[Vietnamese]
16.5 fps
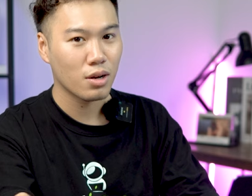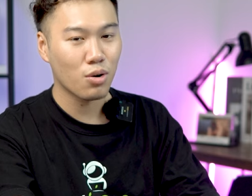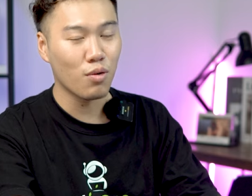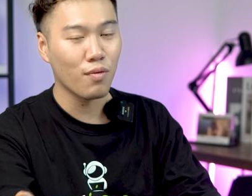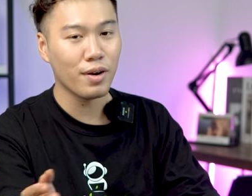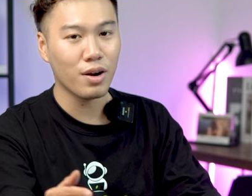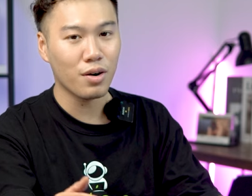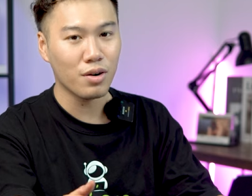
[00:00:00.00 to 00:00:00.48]

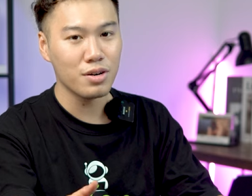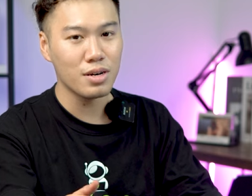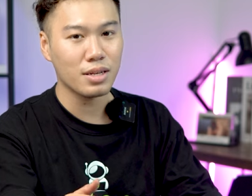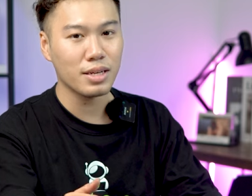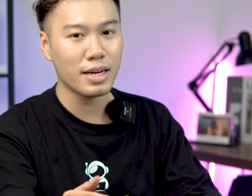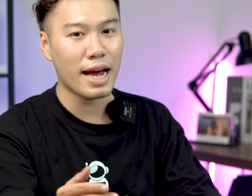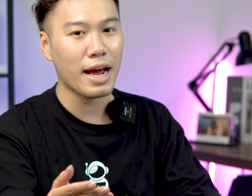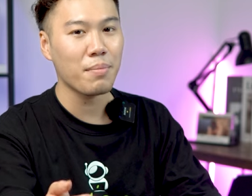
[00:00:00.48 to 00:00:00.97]
Cùng với đó nữa
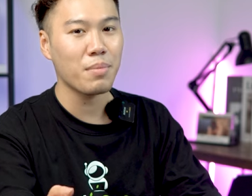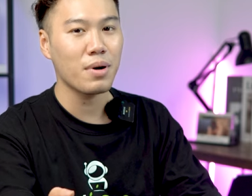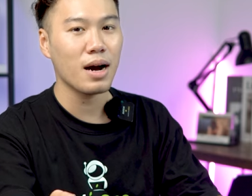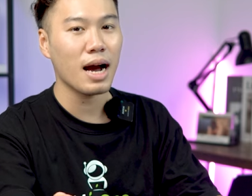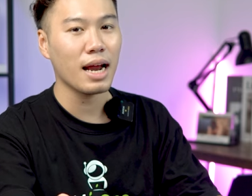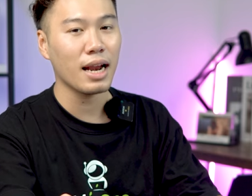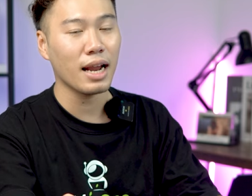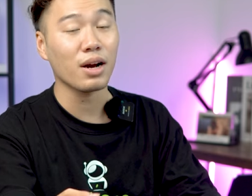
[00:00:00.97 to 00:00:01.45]
thì
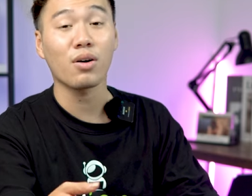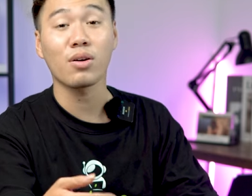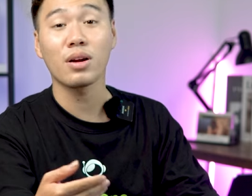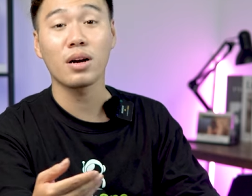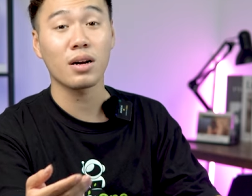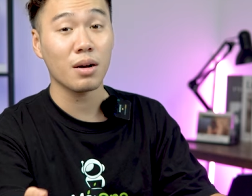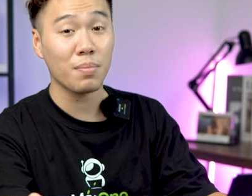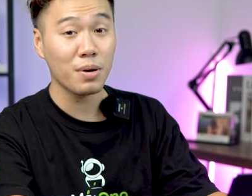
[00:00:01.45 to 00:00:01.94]
M2 lại có
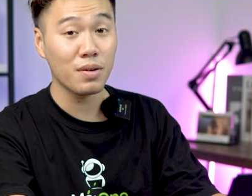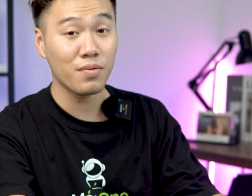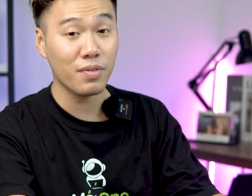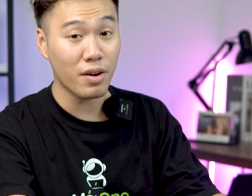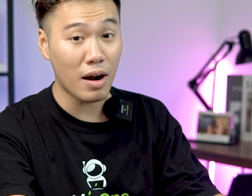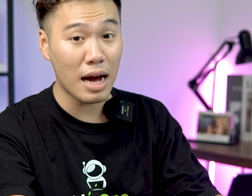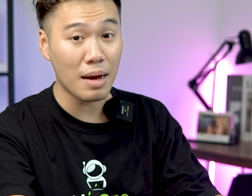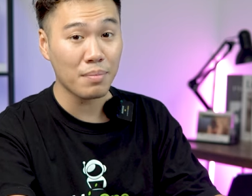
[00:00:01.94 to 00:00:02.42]
nâng cấp hơn
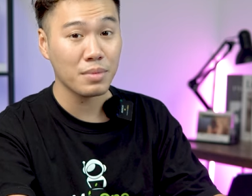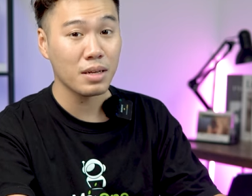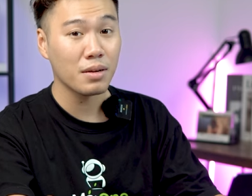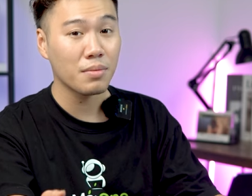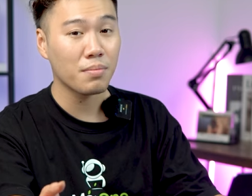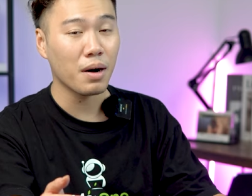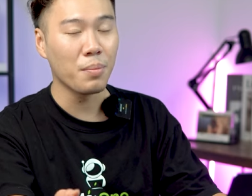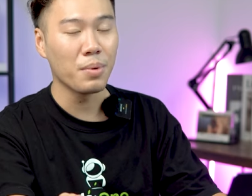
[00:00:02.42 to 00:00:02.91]
về RAM
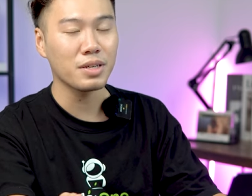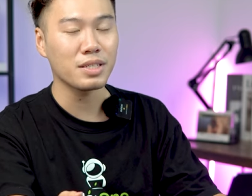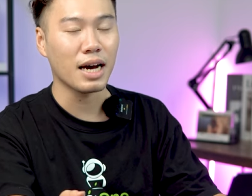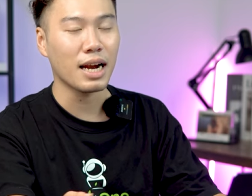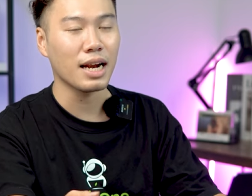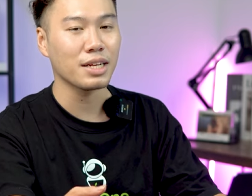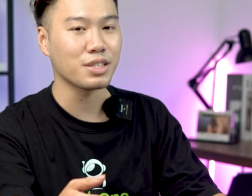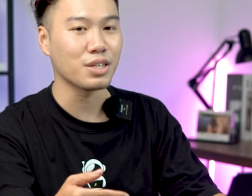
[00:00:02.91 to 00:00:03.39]
mà mức
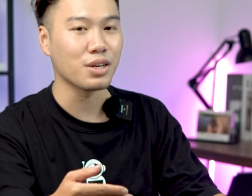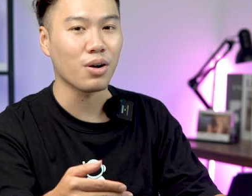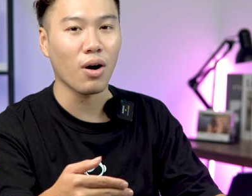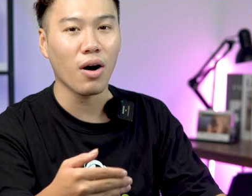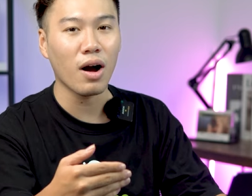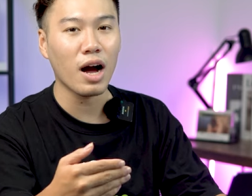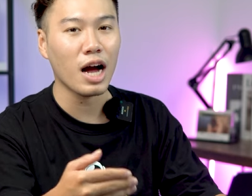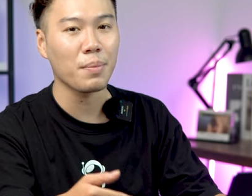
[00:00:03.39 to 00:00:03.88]
giá lại chỉ
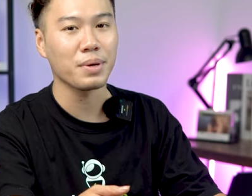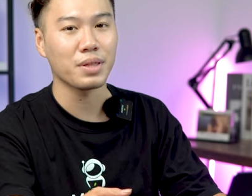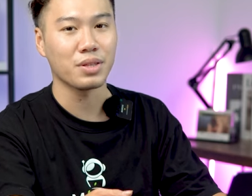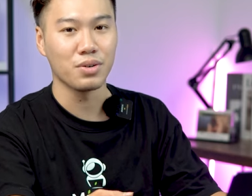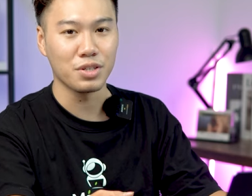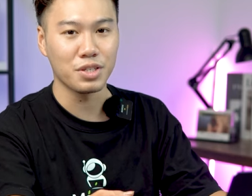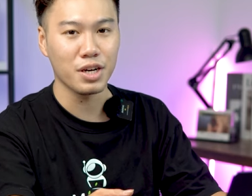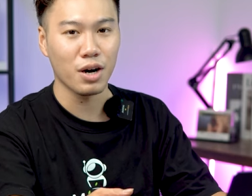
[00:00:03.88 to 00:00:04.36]
có
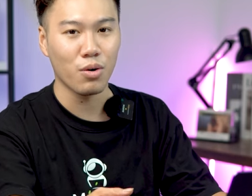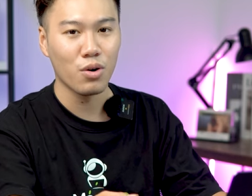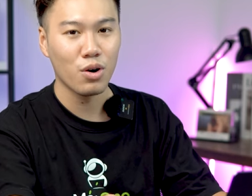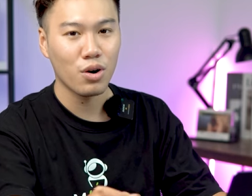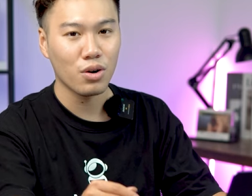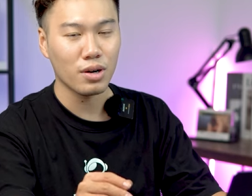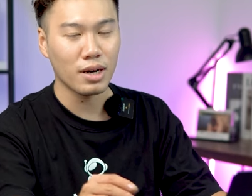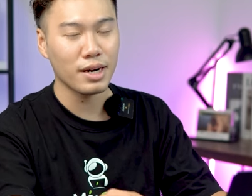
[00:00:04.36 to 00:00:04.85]
24 triệu.
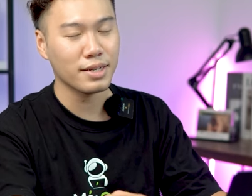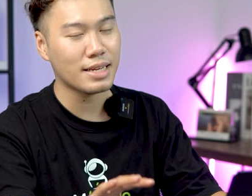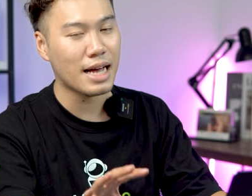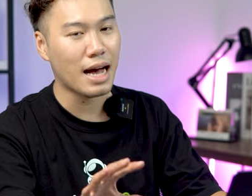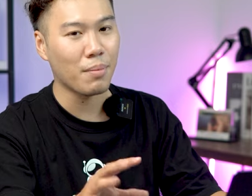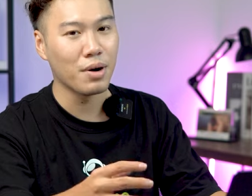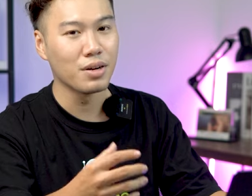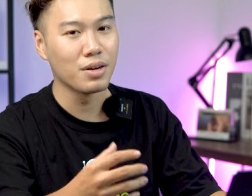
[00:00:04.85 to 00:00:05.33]
Nó đã
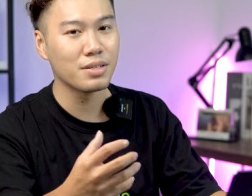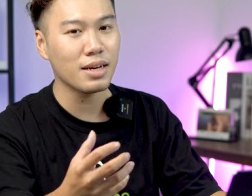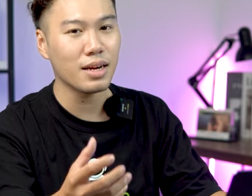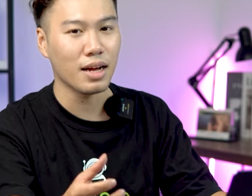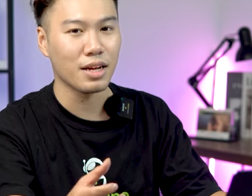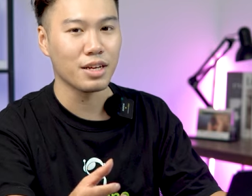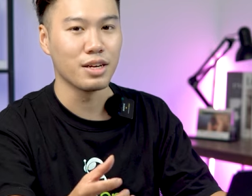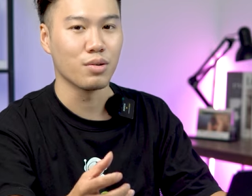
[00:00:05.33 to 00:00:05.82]
giảm hơn
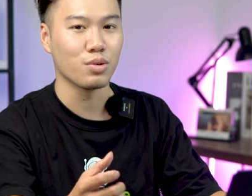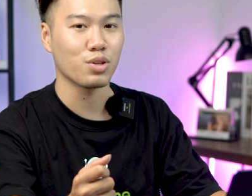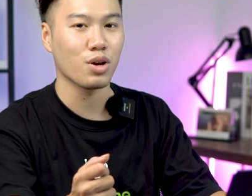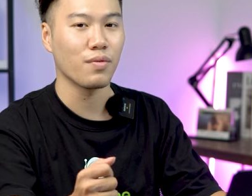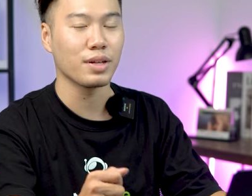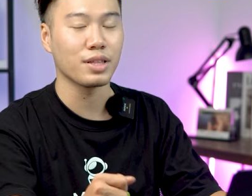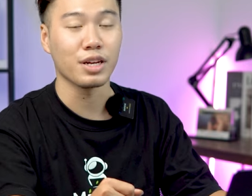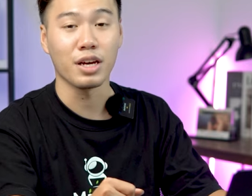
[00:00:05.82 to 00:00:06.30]
rất là nhiều
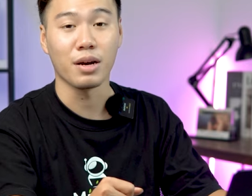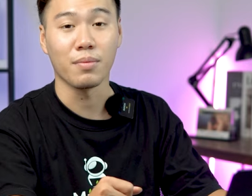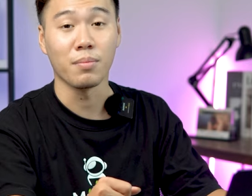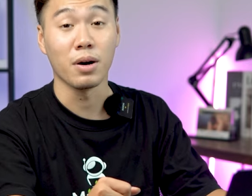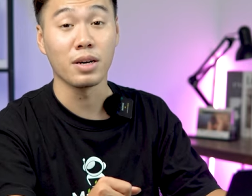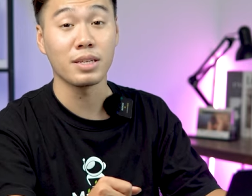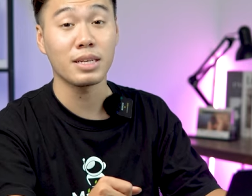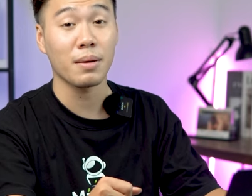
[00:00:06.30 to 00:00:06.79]
so với thời
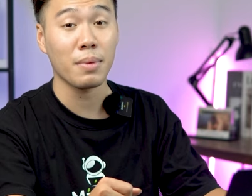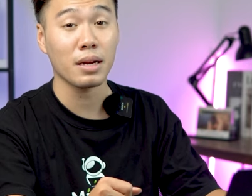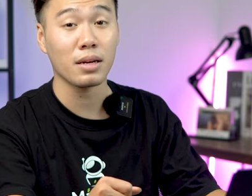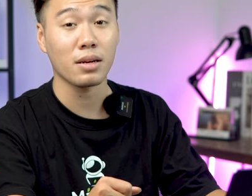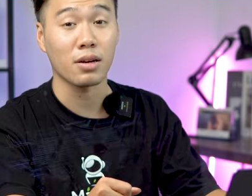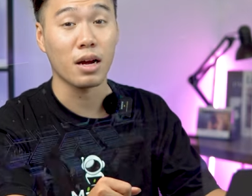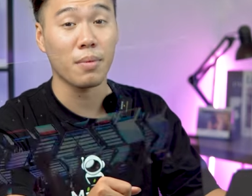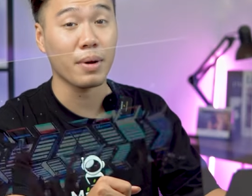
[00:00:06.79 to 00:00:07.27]
điểm mới ra
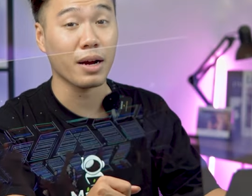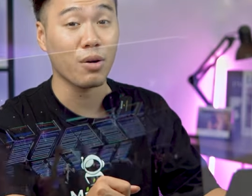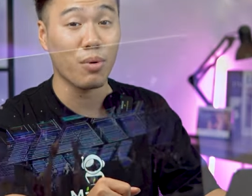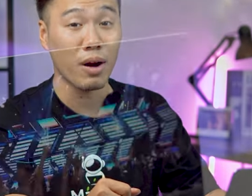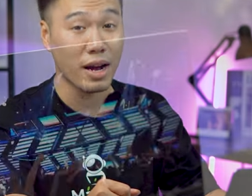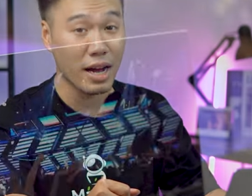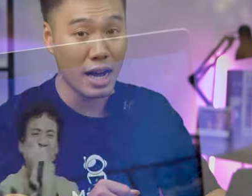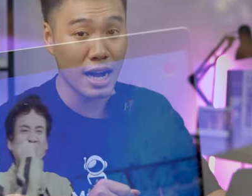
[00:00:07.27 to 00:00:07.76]
mắt ở năm
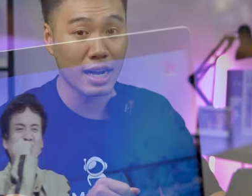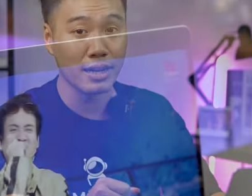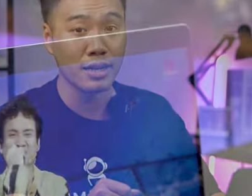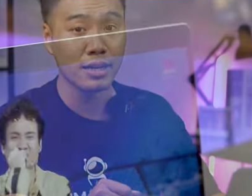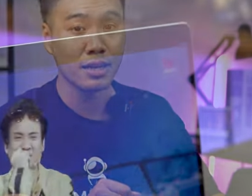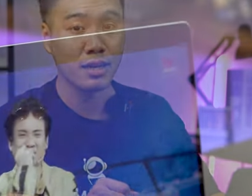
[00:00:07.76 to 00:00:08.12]
2022